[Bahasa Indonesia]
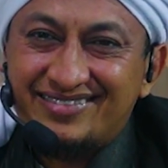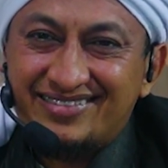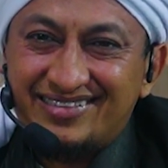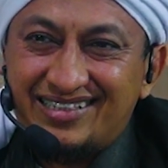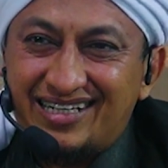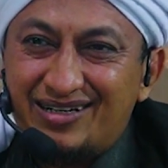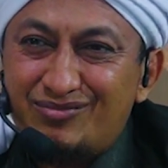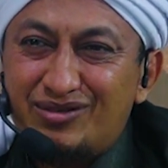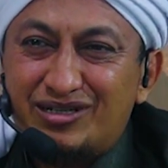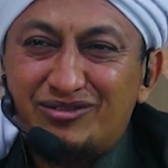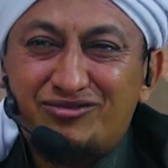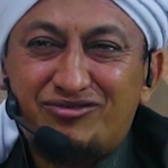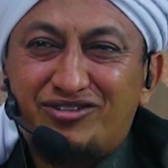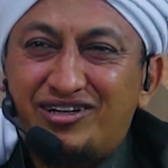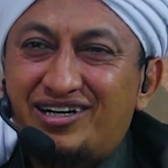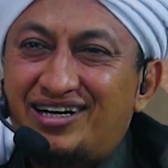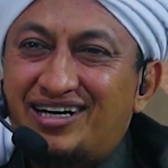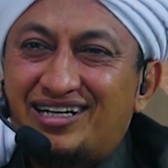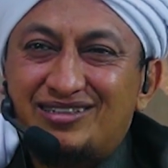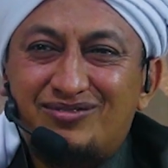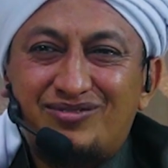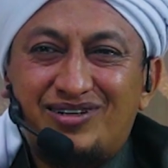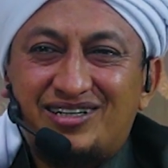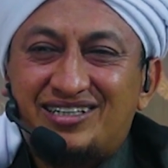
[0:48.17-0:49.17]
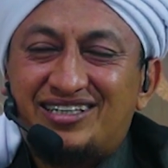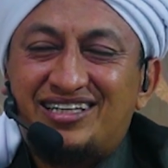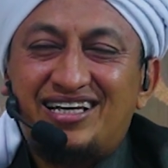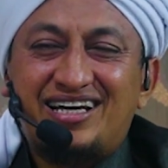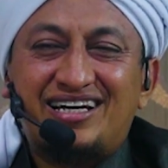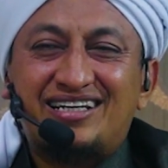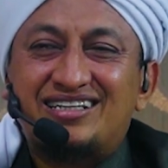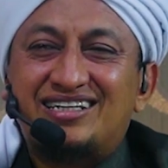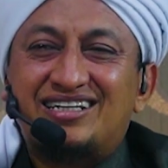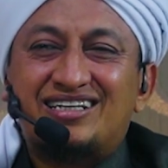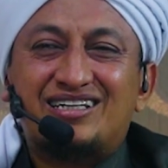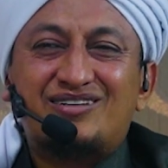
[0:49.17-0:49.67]
Gak manfaat bakti
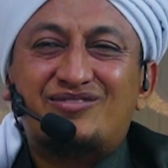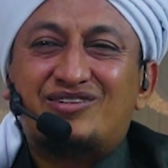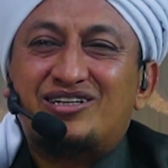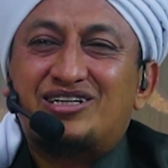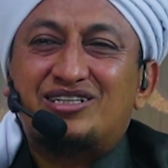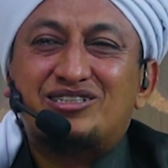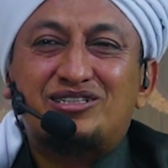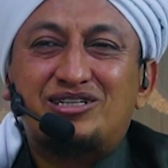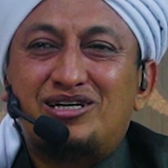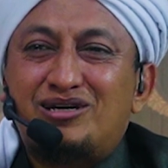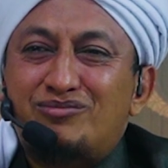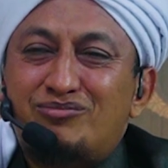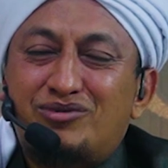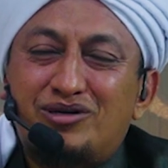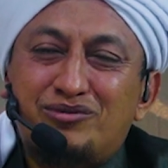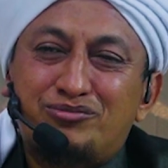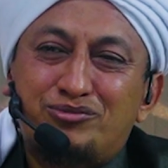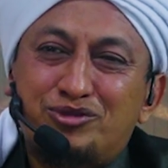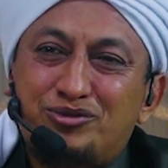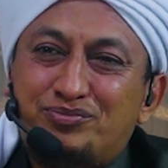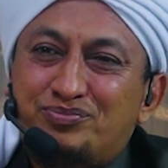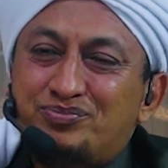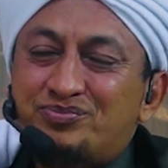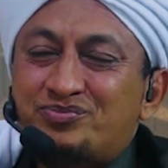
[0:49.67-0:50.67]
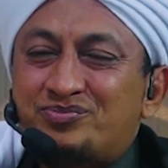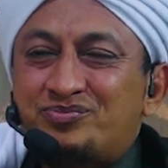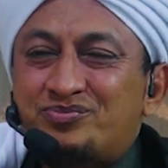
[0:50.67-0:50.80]
Anda kepada siapapun.